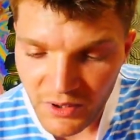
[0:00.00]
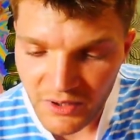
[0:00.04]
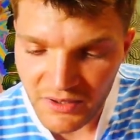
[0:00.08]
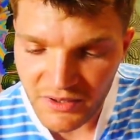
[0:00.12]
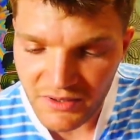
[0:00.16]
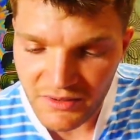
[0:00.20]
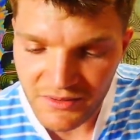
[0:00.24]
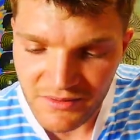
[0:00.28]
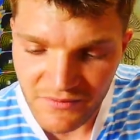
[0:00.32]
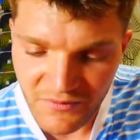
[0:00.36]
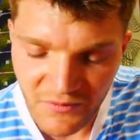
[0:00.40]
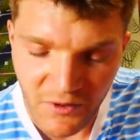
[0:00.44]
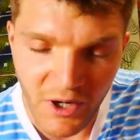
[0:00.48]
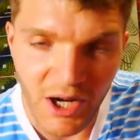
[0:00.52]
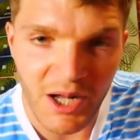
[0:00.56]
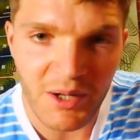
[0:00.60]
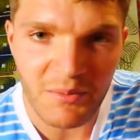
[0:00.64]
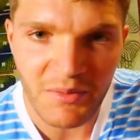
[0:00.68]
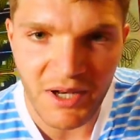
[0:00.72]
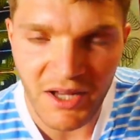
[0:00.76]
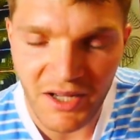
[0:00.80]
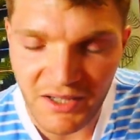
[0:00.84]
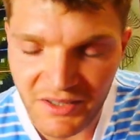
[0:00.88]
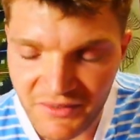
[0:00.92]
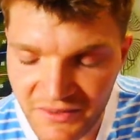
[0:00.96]
euch, vor
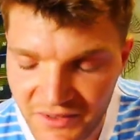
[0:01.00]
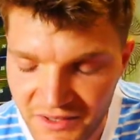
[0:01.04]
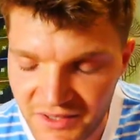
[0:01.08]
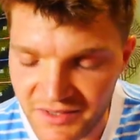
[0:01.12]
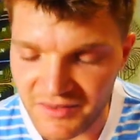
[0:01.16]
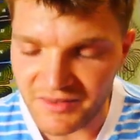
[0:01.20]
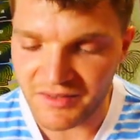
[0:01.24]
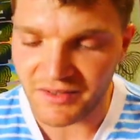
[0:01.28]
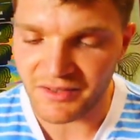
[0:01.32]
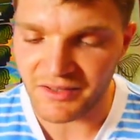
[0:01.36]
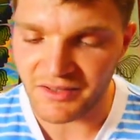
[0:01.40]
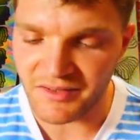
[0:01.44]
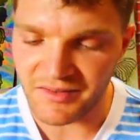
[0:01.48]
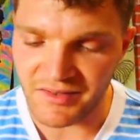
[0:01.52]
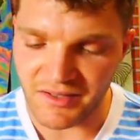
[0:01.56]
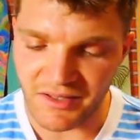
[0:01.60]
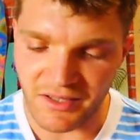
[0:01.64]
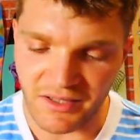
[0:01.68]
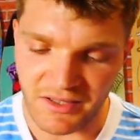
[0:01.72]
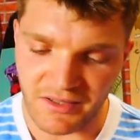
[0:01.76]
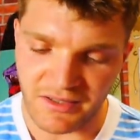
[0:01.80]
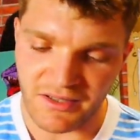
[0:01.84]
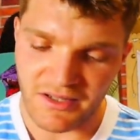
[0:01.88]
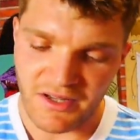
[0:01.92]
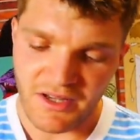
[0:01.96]
allem langfristig
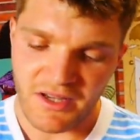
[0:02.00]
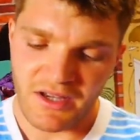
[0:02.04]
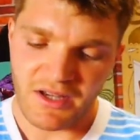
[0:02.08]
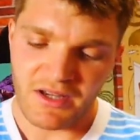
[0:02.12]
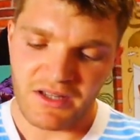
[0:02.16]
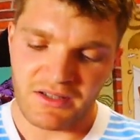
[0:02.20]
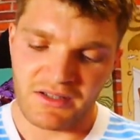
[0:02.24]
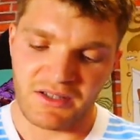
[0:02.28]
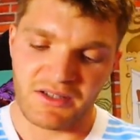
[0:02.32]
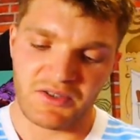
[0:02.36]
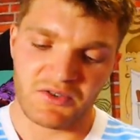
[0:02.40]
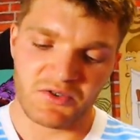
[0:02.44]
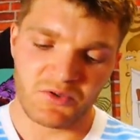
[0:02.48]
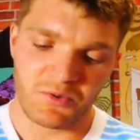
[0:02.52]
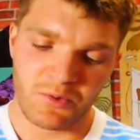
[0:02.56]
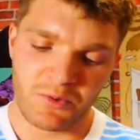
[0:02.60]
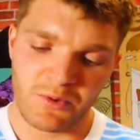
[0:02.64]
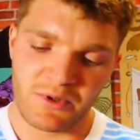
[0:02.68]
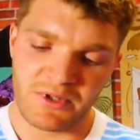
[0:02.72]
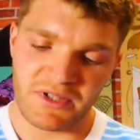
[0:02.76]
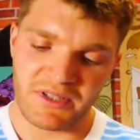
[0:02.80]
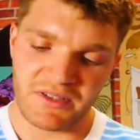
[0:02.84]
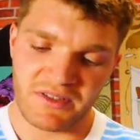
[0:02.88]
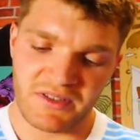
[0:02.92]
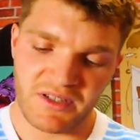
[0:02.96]
gesehen, ein
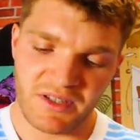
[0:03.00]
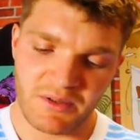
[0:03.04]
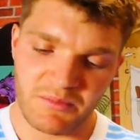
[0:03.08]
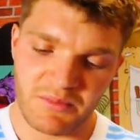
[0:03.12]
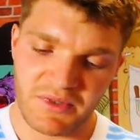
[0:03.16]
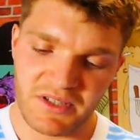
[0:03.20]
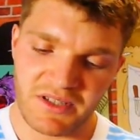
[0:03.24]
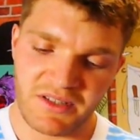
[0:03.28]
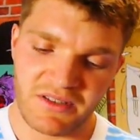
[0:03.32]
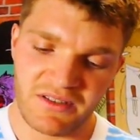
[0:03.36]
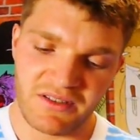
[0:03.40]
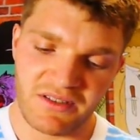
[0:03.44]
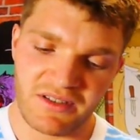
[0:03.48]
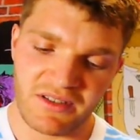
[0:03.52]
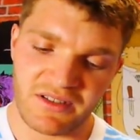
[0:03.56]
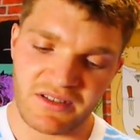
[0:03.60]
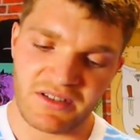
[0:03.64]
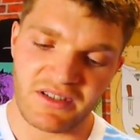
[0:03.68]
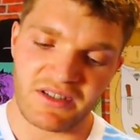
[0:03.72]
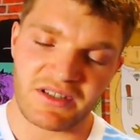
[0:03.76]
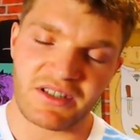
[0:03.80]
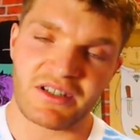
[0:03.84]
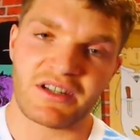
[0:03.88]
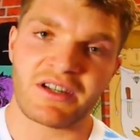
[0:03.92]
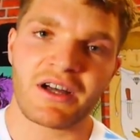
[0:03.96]
Tool hier mit
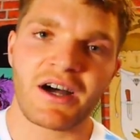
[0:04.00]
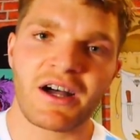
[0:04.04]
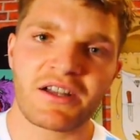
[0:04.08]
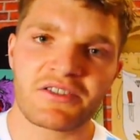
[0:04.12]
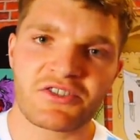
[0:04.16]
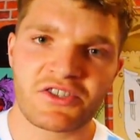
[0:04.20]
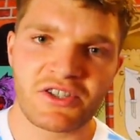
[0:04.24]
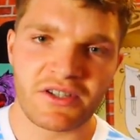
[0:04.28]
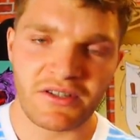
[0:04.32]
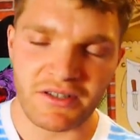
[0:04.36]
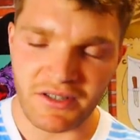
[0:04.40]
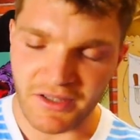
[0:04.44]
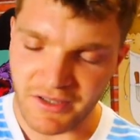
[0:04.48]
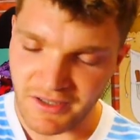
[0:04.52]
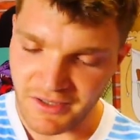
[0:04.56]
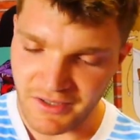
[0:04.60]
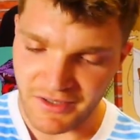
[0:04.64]
integrierter Ratsche.